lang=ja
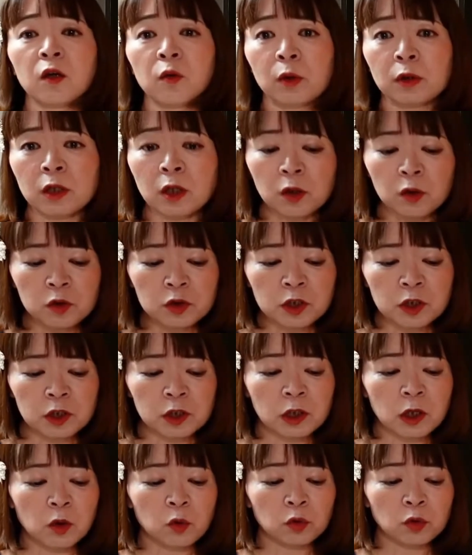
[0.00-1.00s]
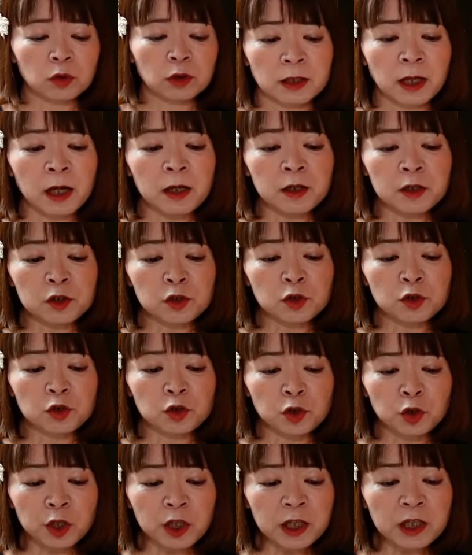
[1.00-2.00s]
私近くの単一
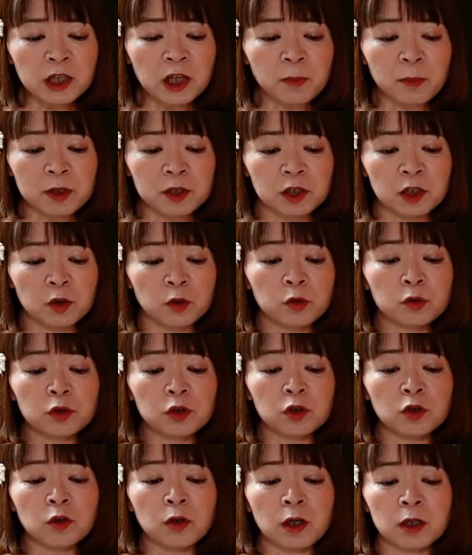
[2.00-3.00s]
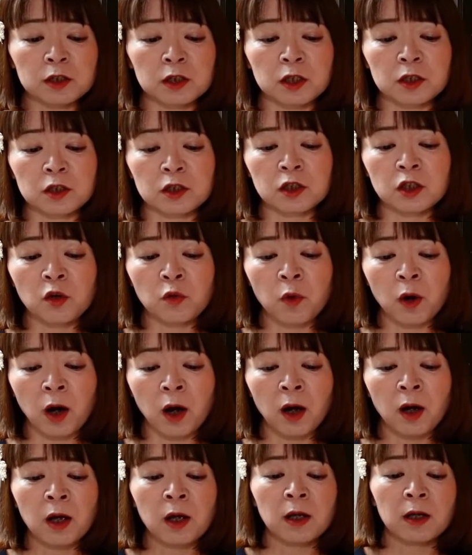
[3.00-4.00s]
対魂宇宙仮説で
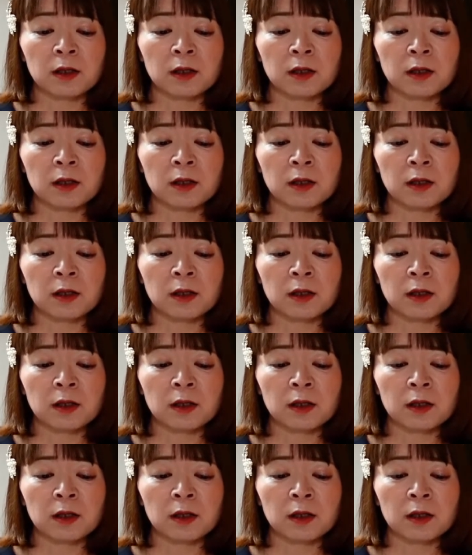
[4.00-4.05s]
は、